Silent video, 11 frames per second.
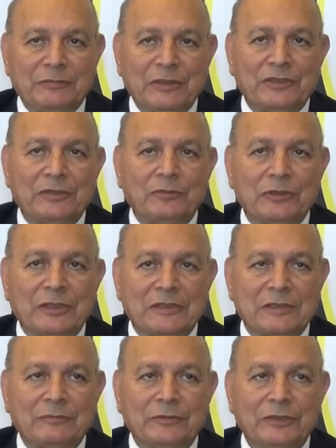مشي
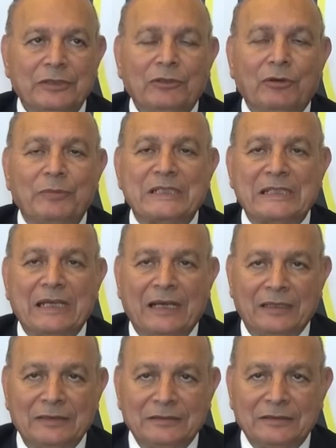منتظم وبالساعة